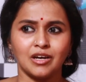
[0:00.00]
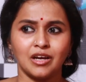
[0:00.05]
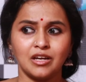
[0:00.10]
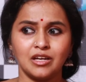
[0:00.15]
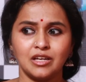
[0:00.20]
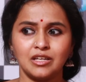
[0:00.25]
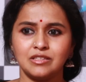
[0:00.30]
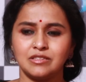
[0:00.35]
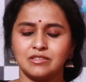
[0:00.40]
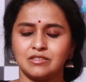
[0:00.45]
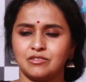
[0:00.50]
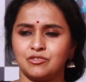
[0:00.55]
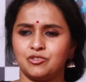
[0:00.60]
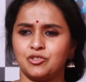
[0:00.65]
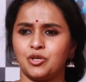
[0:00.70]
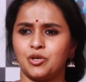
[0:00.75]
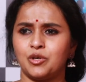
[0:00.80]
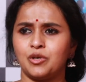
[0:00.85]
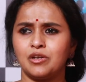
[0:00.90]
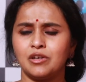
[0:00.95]
అన్లెస్
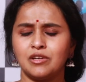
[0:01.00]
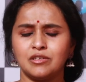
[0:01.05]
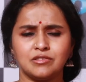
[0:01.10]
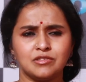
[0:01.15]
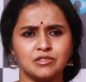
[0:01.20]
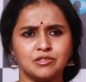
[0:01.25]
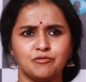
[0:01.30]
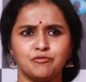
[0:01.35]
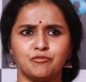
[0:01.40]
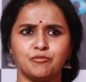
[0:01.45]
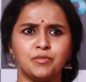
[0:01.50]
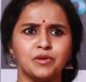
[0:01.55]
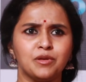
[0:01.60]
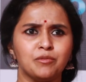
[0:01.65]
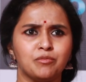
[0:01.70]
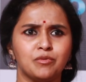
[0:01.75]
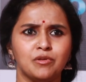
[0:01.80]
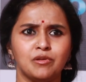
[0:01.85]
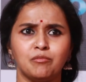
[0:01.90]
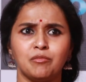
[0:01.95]
చాలా స్టిఫ్
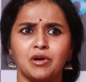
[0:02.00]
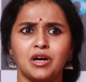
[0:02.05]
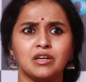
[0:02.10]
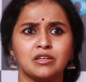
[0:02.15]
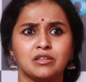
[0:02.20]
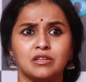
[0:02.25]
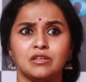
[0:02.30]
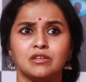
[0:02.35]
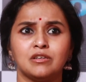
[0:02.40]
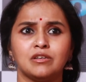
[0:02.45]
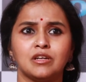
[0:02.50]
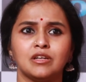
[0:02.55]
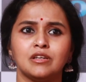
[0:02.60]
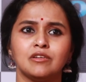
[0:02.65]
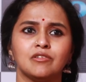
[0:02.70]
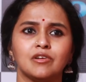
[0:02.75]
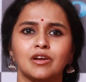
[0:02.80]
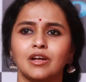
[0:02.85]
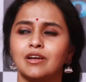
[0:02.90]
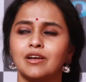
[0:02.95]
పీపుల్ మాట్లాడరు
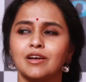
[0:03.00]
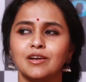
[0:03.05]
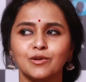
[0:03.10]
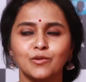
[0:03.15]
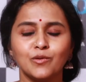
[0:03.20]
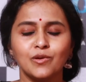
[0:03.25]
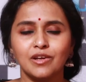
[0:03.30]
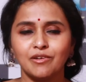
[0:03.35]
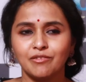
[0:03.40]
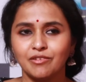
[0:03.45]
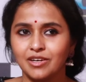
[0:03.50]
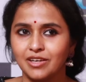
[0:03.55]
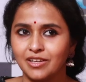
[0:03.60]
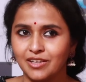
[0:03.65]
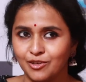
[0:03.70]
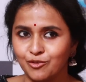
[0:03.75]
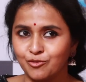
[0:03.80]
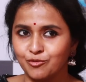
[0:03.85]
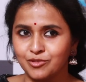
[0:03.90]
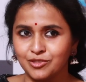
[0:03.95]
అనేవాళ్ళు అట్లాంటి వాళ్ళు ఎవరు
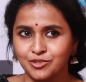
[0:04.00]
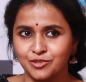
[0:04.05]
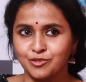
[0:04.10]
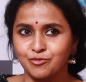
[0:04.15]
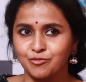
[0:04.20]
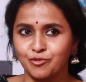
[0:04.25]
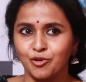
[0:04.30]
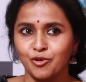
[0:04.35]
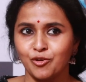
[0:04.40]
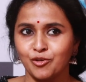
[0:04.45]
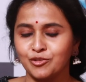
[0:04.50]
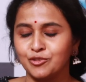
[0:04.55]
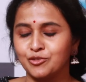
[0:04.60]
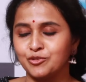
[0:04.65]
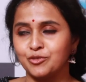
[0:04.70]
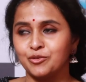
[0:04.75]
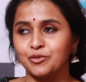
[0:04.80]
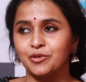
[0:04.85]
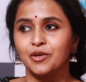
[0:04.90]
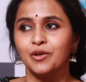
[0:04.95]
లేరు ఫస్ట్ ఆఫ్ ఆల్ ఆన్
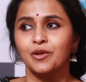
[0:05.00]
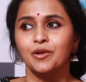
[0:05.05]
ద షో